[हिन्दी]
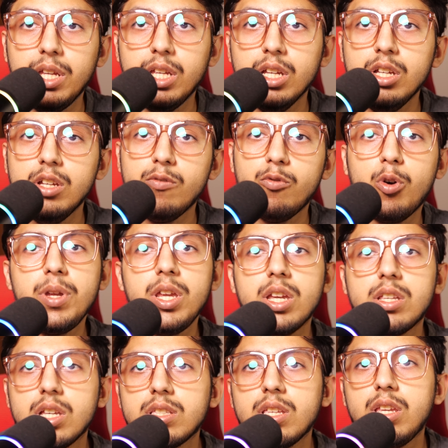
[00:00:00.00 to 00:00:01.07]
e वो भी एक
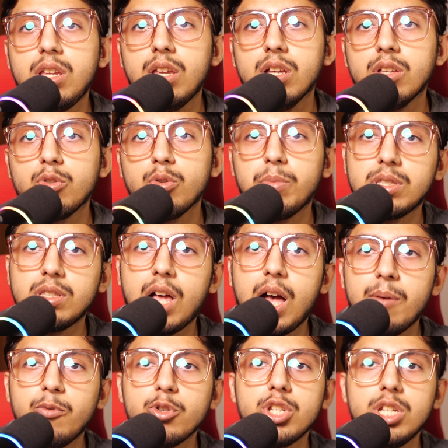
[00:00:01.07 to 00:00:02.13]
जैसे ही हैं तो बस
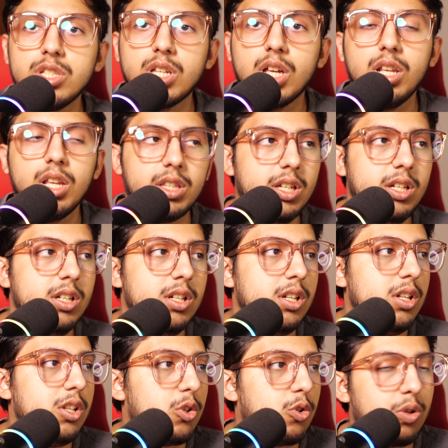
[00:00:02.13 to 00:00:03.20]
नाम वो चेंज कर लेते हैं
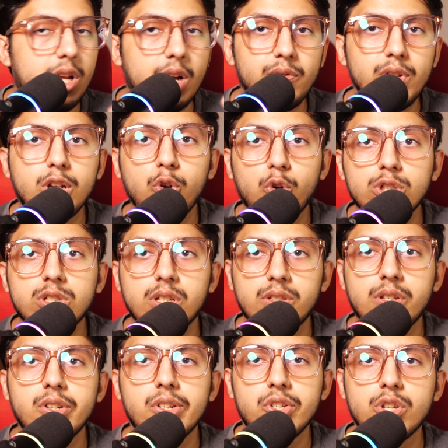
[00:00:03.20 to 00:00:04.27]
तो काफ़ी क्लोज
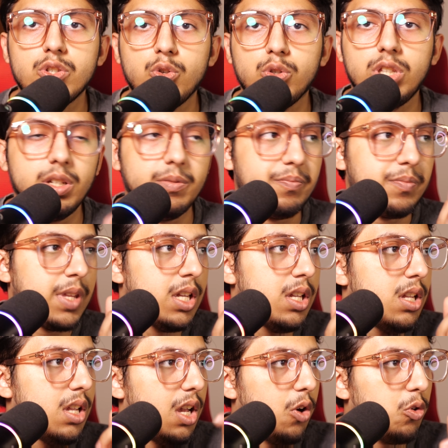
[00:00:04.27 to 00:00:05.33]
कंसनट्रेशन होती हैं
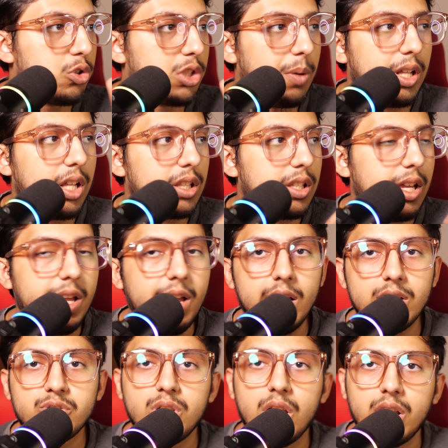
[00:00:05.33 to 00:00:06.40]
उसके बाद आता है
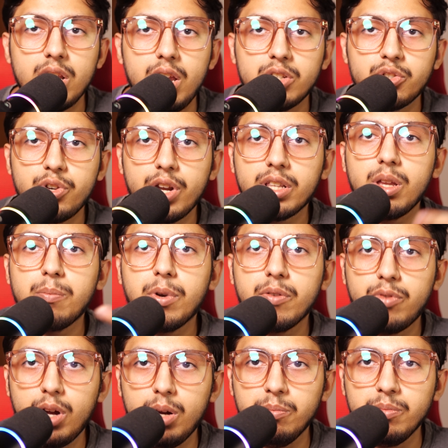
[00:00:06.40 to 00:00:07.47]
एक्सट्रैक्ट द
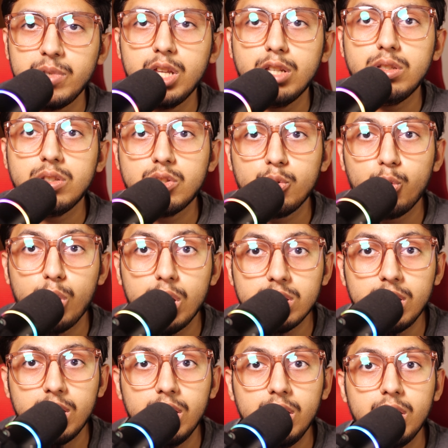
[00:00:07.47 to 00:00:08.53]
परफॉर्म ये थोड़ा
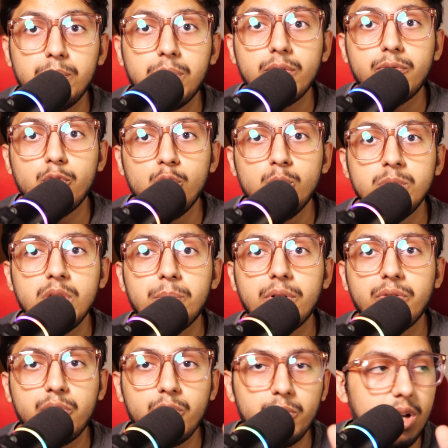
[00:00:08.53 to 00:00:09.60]
सा परफ्यूम या
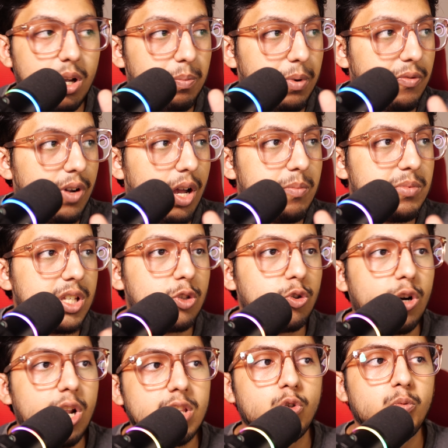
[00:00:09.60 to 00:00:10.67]
परफॉर्म से
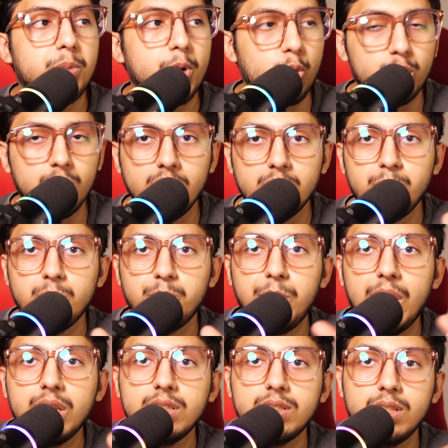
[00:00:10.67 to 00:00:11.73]
थोड़ा सा ऊपर होता है इसमें
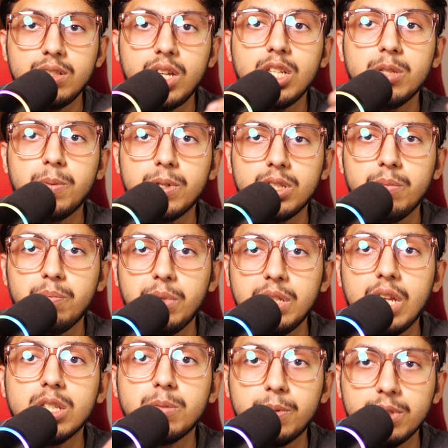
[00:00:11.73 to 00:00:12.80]
पैंतीस से चालीस परसेंट
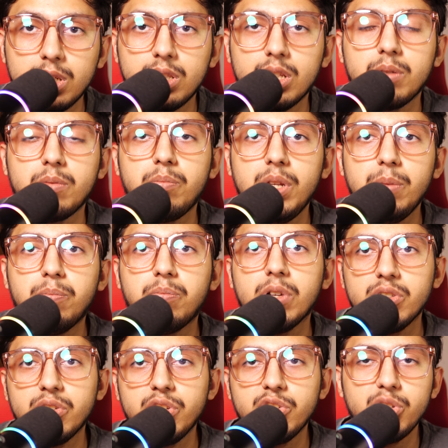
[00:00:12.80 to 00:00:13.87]
पैंतालीस परसेंट तक भी
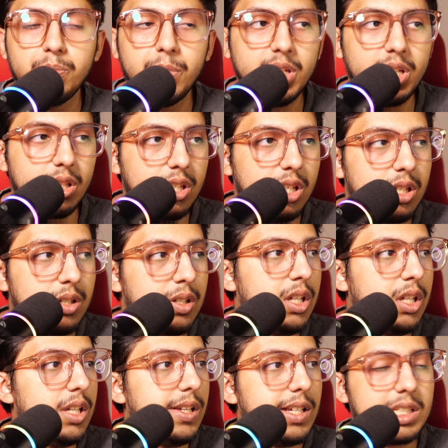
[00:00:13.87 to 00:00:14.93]
कंसनट्रेशन पाई जाती है
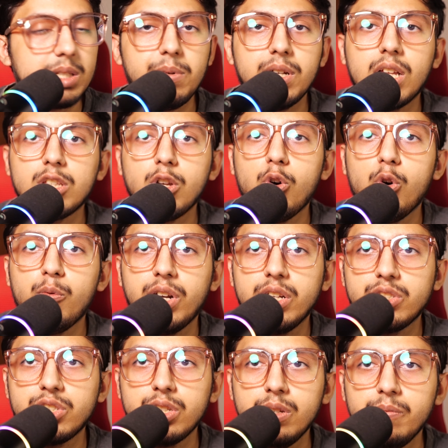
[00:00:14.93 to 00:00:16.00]
इसके बाद आता है ओ
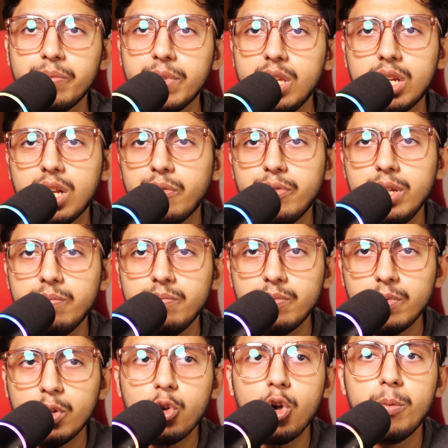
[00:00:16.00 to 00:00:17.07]
फ्रेश ये काफ़ी
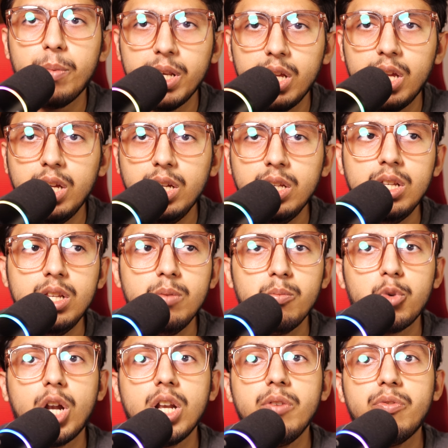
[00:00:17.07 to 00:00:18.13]
कॉमन है
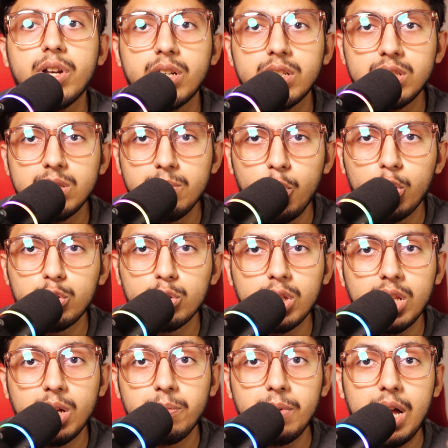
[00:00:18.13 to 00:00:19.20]
पुरानी फ्रेगरेंसेज में बहुत होता
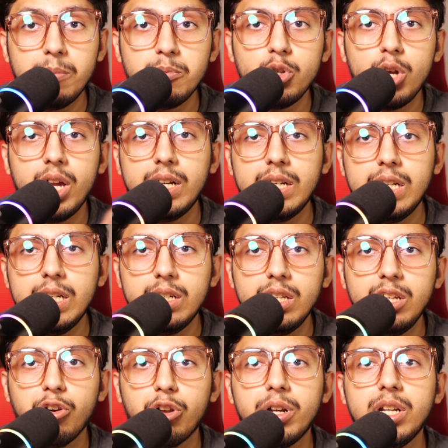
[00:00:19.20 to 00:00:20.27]
था अब जो है ई
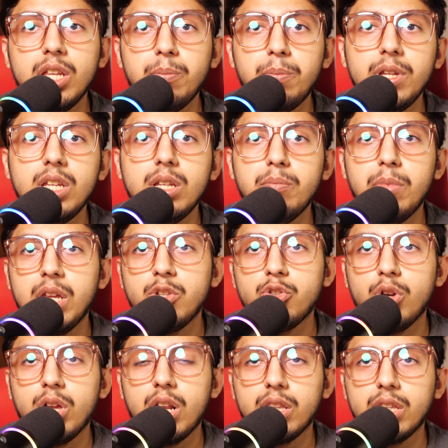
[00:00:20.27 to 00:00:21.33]
e और ई e ही मेन जो
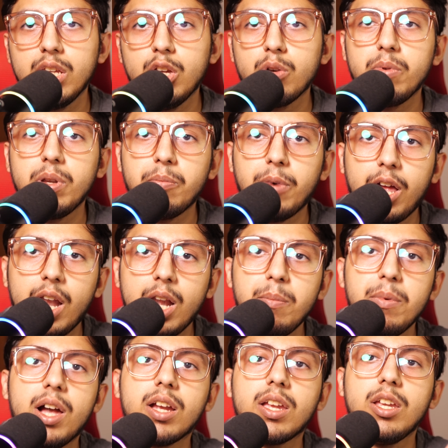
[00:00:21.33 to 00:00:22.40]
है रहते हैं और एंड में
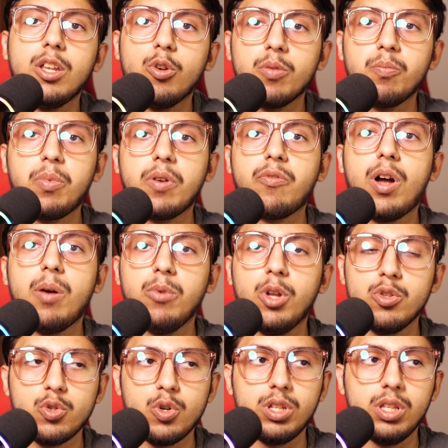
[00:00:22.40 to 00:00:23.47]
आके ये लोग परफॉर्म
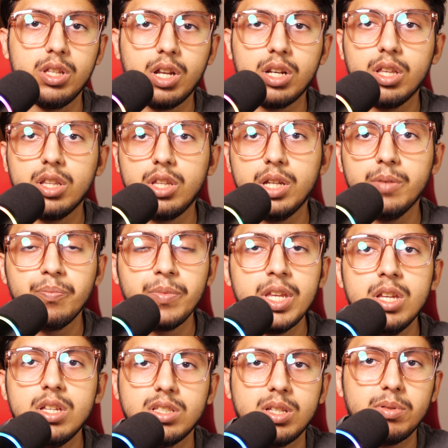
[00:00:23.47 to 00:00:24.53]
लॉन्च कर कर देते हैं
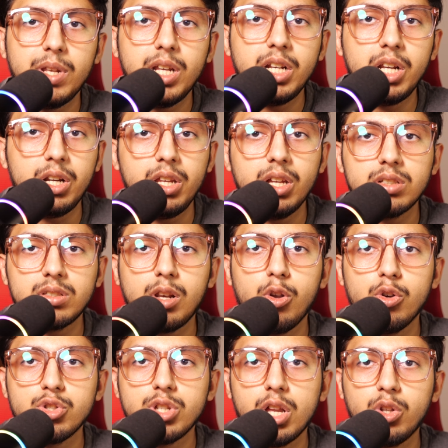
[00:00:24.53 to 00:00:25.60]
सबसे पहले ई e अक्सर
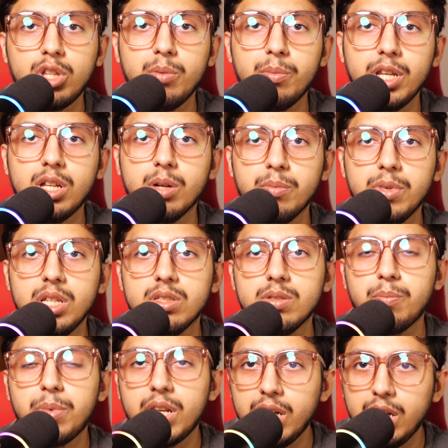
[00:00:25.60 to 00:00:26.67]
लॉन्च कर रही होती हैं बड़ी कंपनीज़
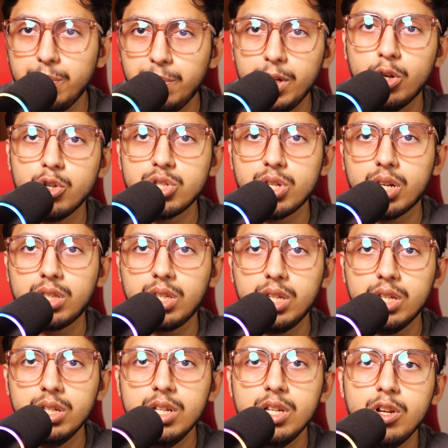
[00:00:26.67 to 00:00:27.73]
फिर ई लॉन्च करती
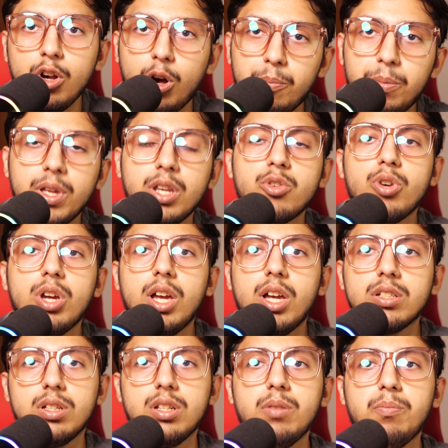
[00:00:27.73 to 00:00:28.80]
हैं और फिर जो है
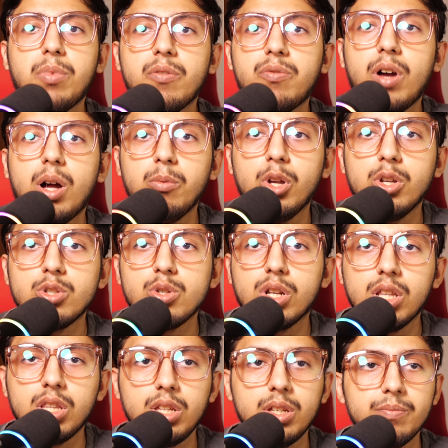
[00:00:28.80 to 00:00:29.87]
अक्सर परफॉर्म लॉन्च कर
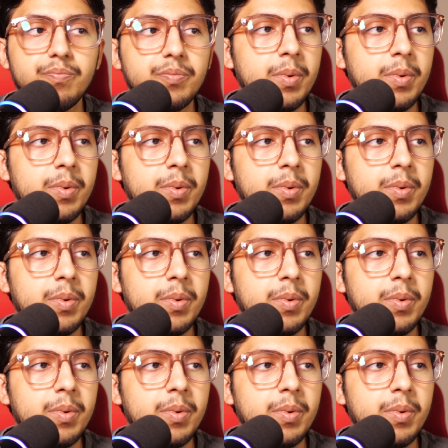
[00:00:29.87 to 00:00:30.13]
देती हैं